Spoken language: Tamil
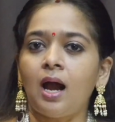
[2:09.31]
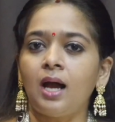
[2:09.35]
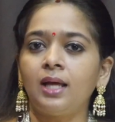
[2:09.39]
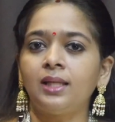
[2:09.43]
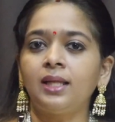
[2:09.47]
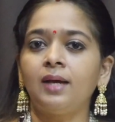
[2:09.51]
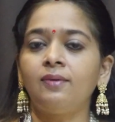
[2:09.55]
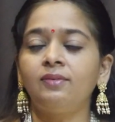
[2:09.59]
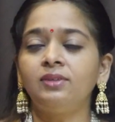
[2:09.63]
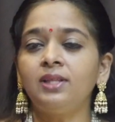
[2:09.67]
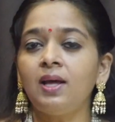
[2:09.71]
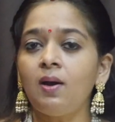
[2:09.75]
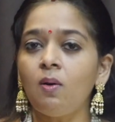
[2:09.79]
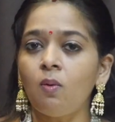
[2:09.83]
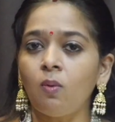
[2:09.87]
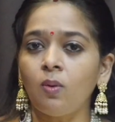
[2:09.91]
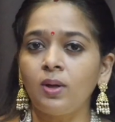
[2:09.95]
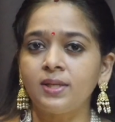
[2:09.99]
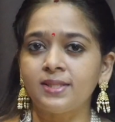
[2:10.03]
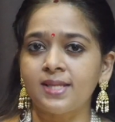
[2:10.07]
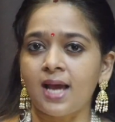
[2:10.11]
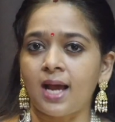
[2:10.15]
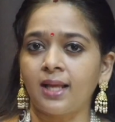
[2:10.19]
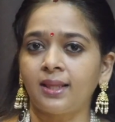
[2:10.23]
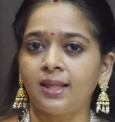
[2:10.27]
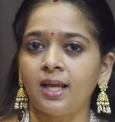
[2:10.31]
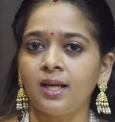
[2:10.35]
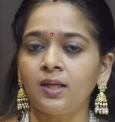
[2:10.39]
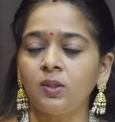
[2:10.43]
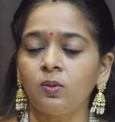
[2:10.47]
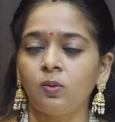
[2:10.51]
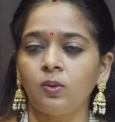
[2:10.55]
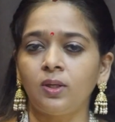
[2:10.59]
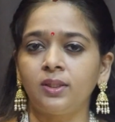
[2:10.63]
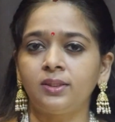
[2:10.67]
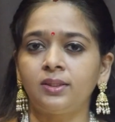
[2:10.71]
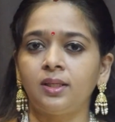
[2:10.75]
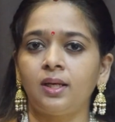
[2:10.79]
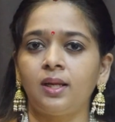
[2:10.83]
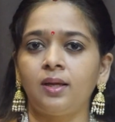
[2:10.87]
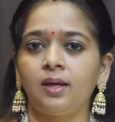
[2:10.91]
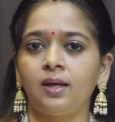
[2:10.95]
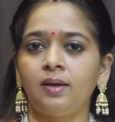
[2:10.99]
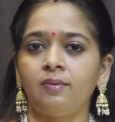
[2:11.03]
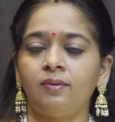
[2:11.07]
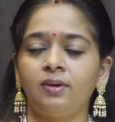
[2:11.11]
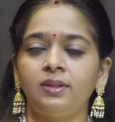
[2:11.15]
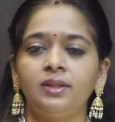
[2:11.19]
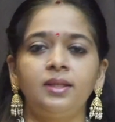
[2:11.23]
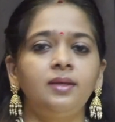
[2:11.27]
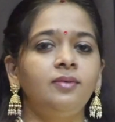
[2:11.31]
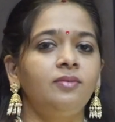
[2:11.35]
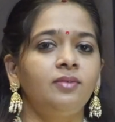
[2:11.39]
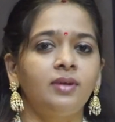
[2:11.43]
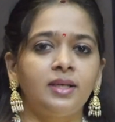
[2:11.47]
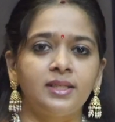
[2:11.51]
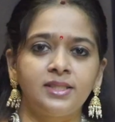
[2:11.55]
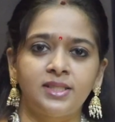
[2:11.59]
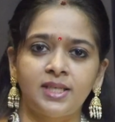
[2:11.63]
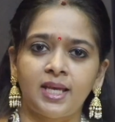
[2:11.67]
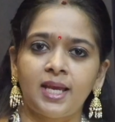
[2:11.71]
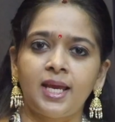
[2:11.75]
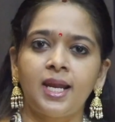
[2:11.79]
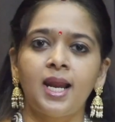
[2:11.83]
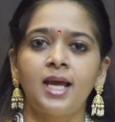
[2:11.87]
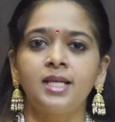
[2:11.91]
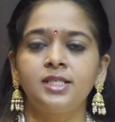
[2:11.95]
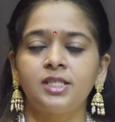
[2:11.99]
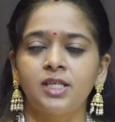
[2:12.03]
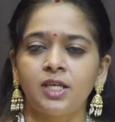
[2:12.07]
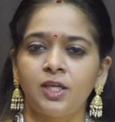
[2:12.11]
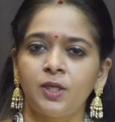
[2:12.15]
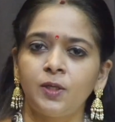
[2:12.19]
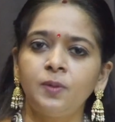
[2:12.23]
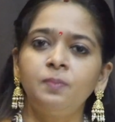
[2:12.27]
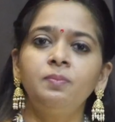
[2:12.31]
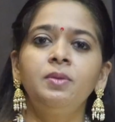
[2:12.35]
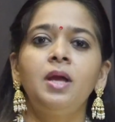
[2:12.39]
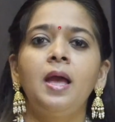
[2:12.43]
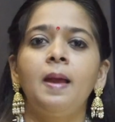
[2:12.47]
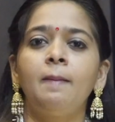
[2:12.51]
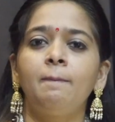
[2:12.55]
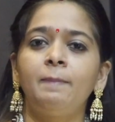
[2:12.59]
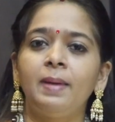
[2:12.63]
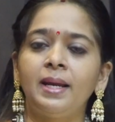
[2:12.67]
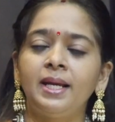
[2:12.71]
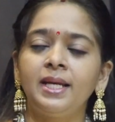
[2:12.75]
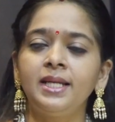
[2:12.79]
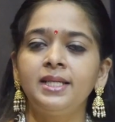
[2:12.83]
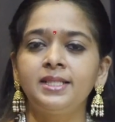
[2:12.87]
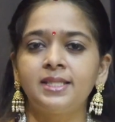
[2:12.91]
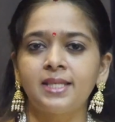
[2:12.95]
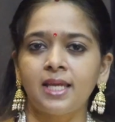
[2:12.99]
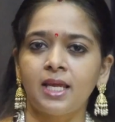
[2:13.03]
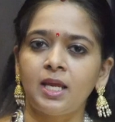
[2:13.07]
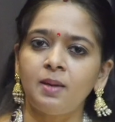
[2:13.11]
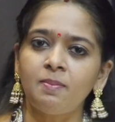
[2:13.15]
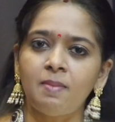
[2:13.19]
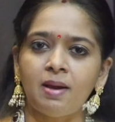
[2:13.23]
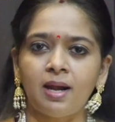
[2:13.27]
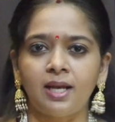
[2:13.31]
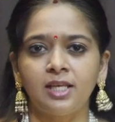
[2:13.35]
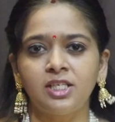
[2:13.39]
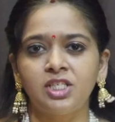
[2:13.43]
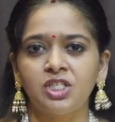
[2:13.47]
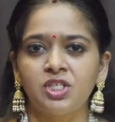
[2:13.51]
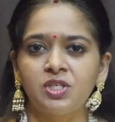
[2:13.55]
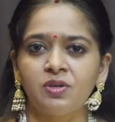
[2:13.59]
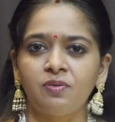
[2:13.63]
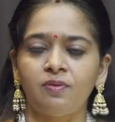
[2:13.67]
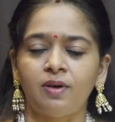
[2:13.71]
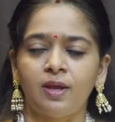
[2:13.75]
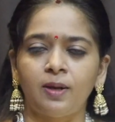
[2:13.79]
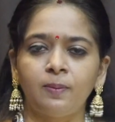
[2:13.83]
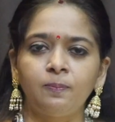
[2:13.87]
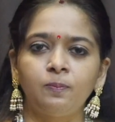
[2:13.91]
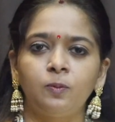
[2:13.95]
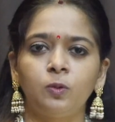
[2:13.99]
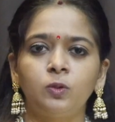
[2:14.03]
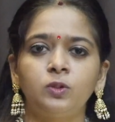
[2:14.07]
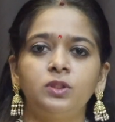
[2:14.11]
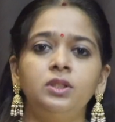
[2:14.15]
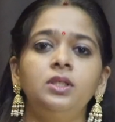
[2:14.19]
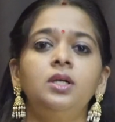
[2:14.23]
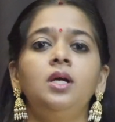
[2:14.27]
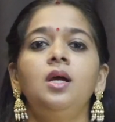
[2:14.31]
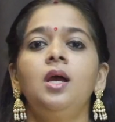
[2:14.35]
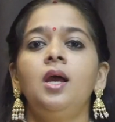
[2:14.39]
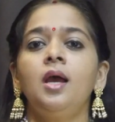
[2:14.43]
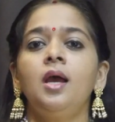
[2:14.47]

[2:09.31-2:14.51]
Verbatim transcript: அதாவது அவங்க சாத்தான் குளத்தில் வந்து இவங்க ஜெயராஜையும் பெனிக்ஸையும் அழைச்சிட்டு வரும்போது